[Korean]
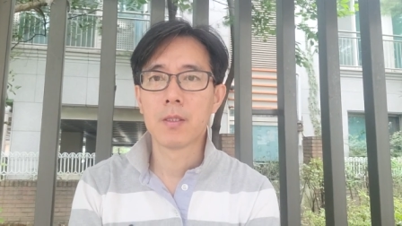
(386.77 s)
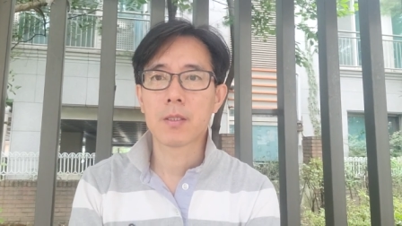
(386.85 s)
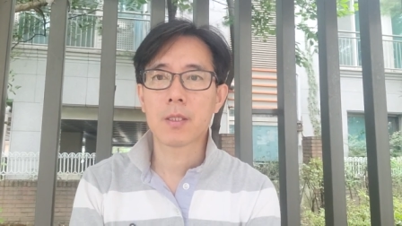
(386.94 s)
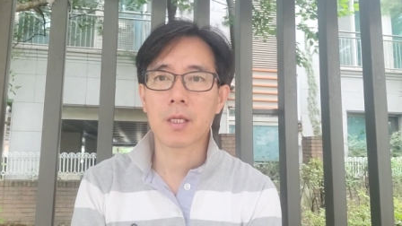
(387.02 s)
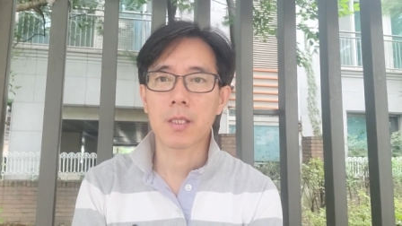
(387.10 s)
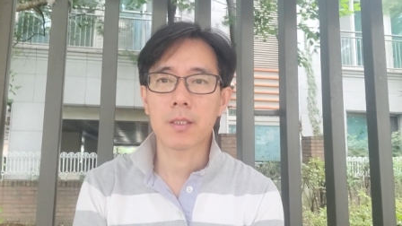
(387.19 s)

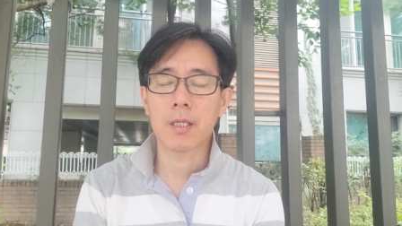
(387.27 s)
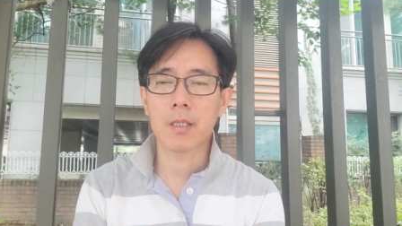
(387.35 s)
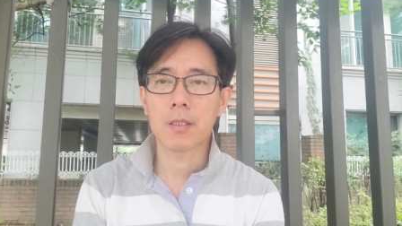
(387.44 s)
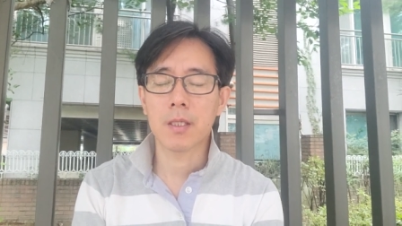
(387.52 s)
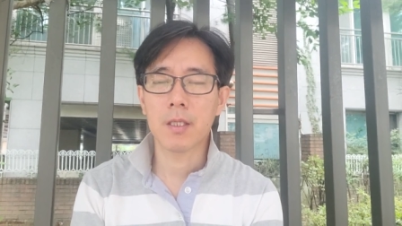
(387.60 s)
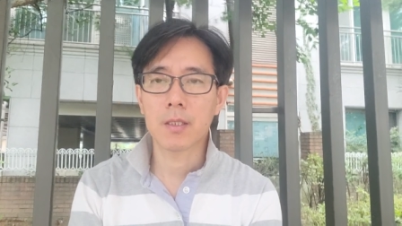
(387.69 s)

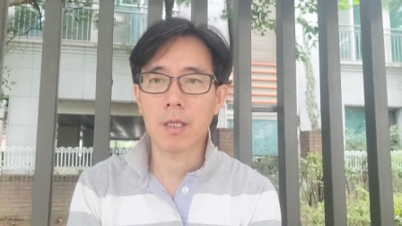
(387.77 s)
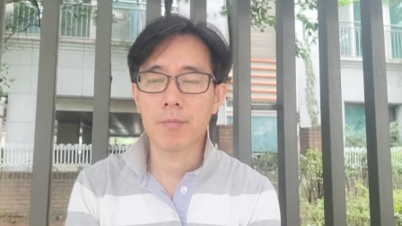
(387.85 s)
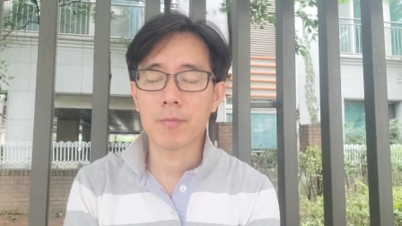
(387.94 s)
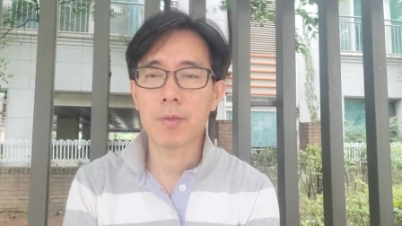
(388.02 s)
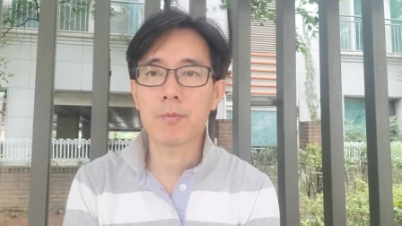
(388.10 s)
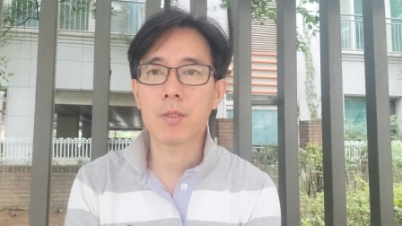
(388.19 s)
살아간다라는 게
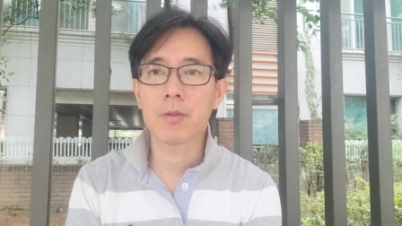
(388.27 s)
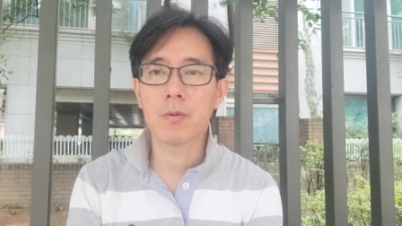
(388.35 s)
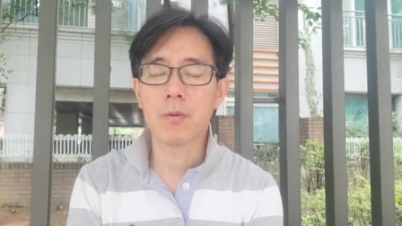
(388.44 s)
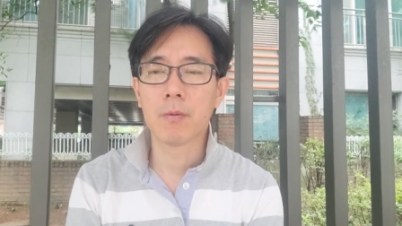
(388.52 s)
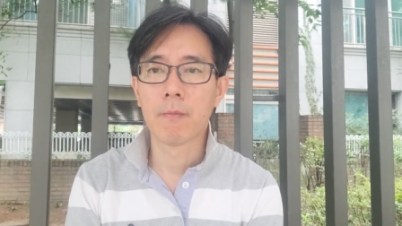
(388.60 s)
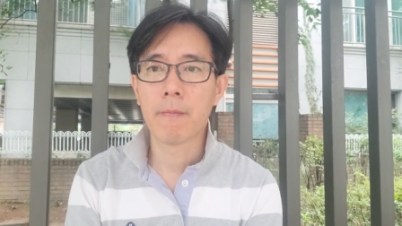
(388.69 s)
참
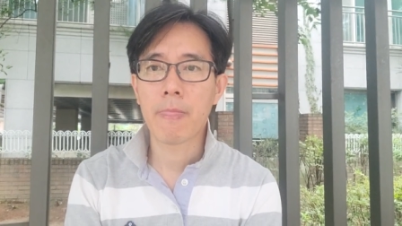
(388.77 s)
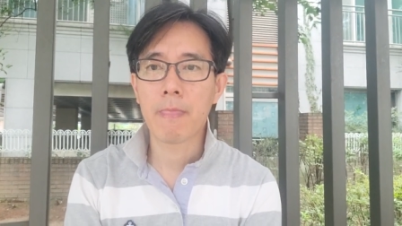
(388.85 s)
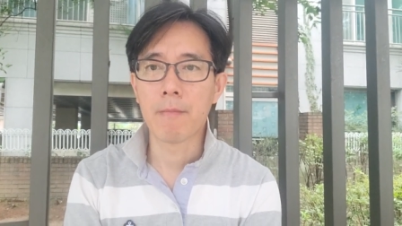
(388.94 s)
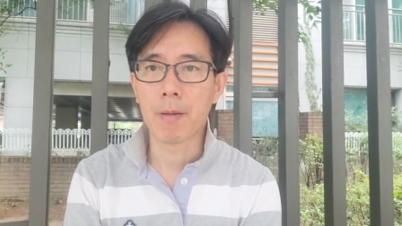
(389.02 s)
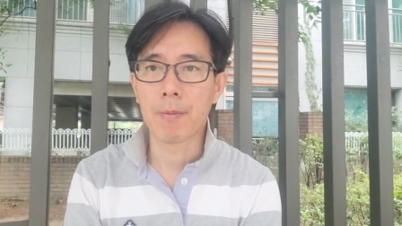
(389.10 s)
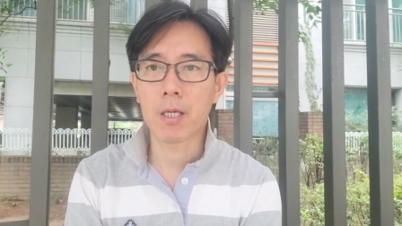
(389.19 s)
힘들고
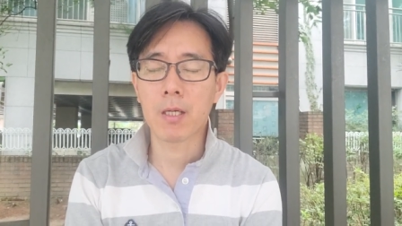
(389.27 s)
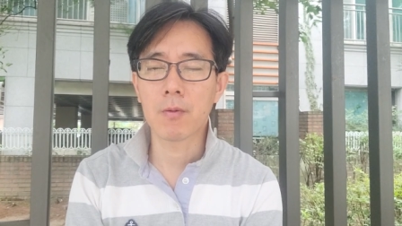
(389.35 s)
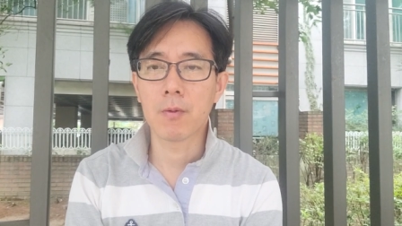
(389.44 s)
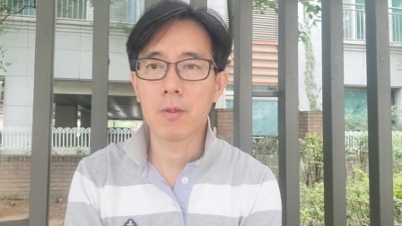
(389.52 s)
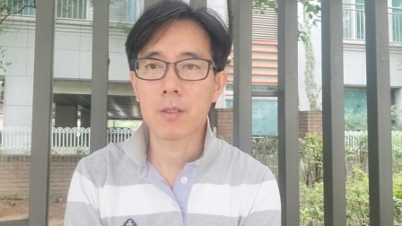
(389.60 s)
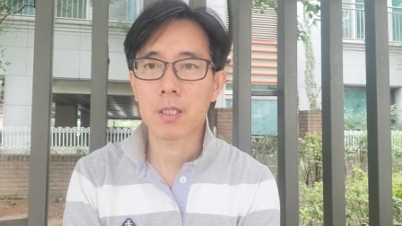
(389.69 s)

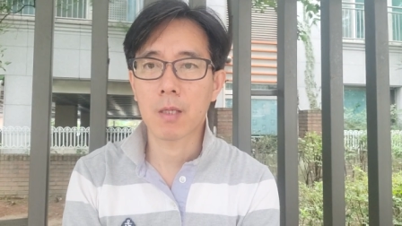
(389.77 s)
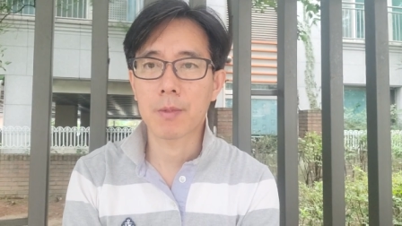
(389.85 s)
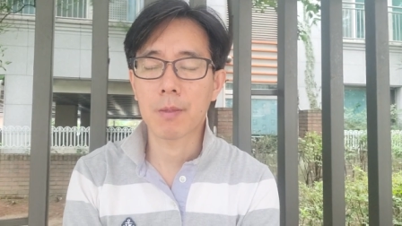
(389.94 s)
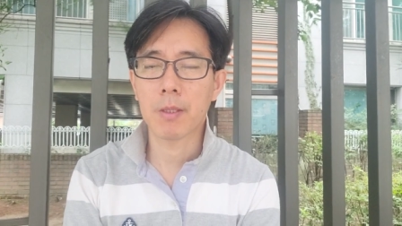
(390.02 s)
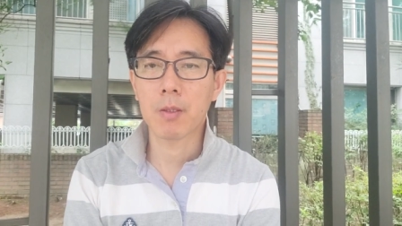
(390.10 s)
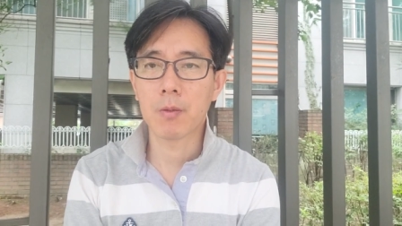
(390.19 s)
막막하고
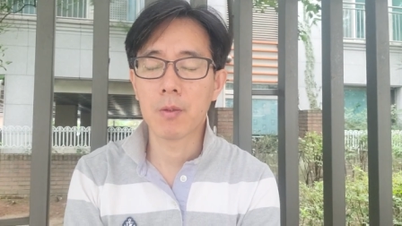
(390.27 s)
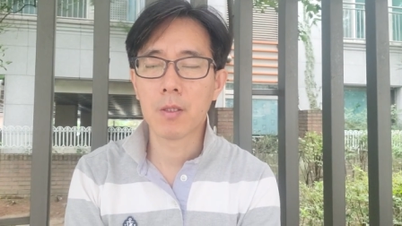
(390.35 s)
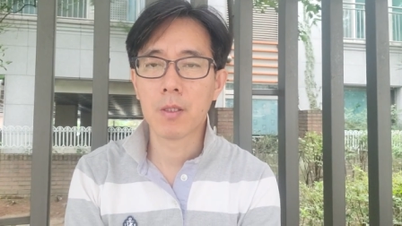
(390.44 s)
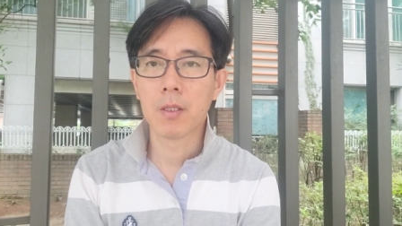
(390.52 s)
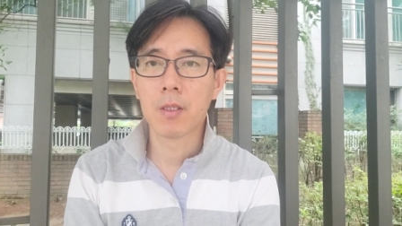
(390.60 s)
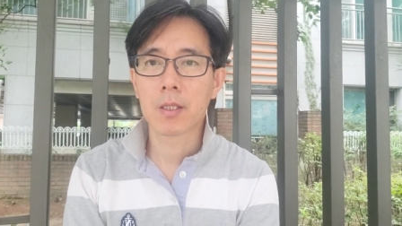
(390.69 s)
답답하고
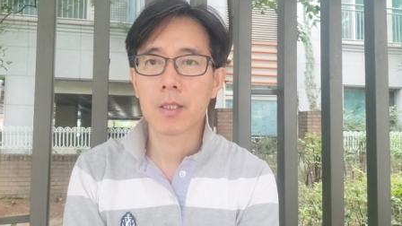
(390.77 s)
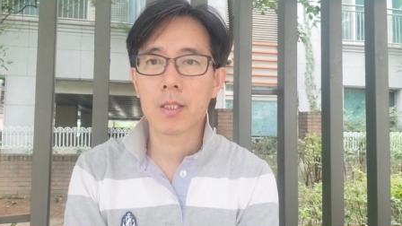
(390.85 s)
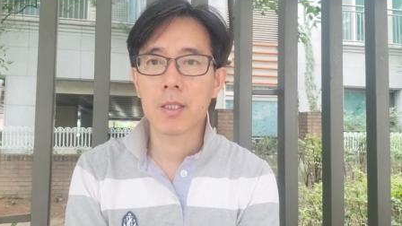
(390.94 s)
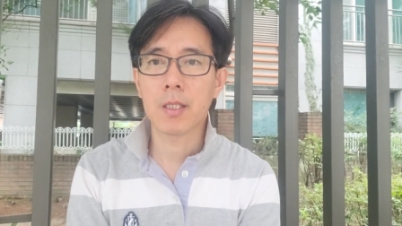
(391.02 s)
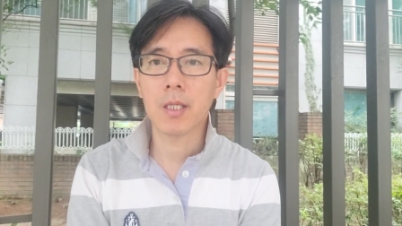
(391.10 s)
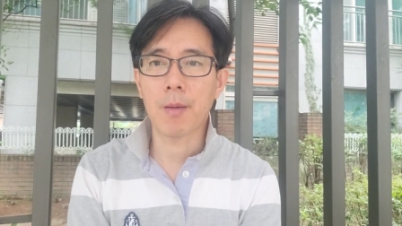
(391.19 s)

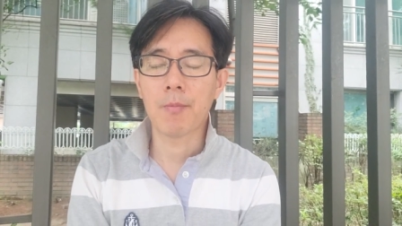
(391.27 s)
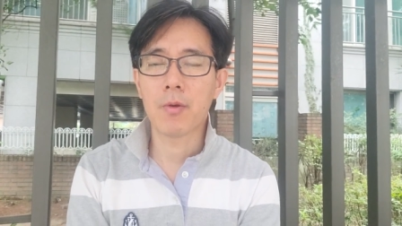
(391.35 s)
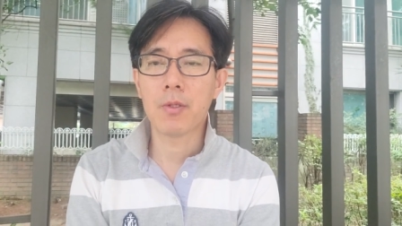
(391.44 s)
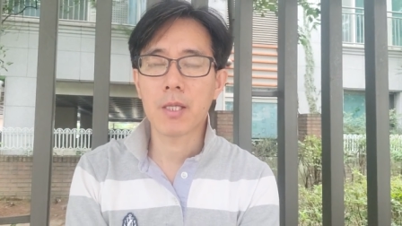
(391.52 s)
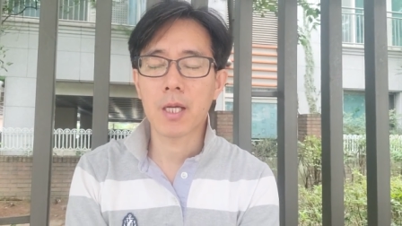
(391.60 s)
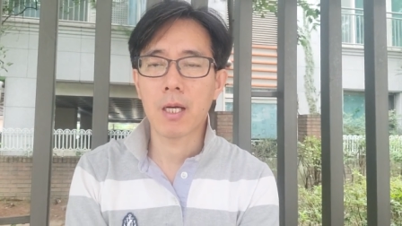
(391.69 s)
길이 안
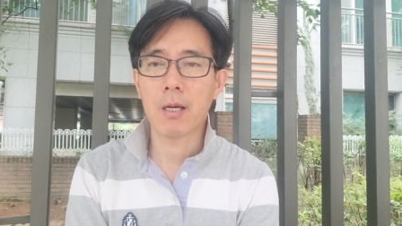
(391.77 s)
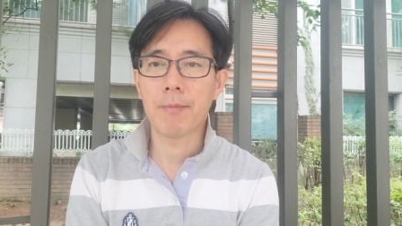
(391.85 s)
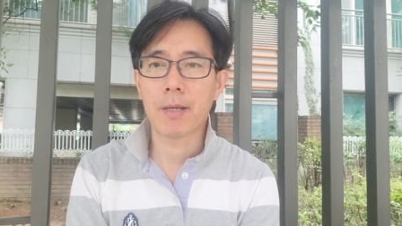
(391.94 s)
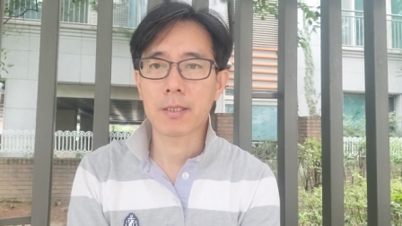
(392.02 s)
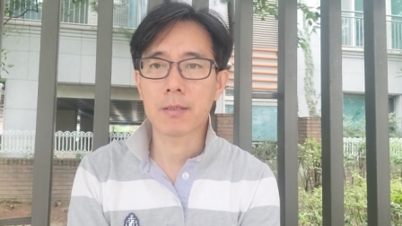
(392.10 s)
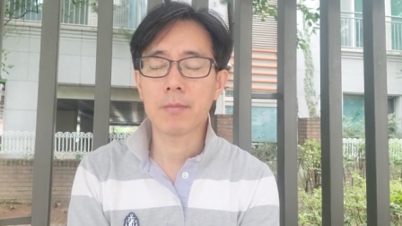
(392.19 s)
보일 때가
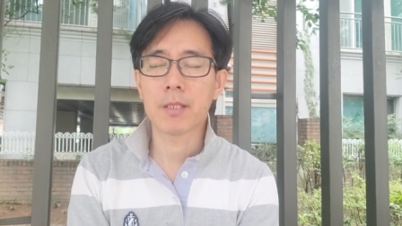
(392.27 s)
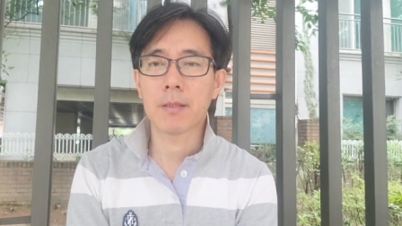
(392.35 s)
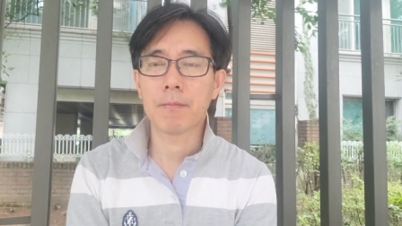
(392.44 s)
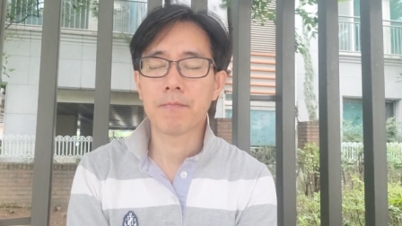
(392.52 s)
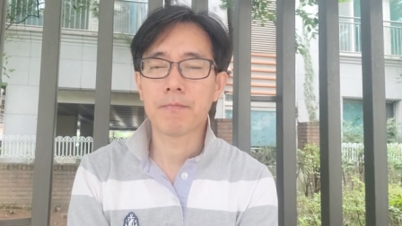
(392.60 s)
많습니다.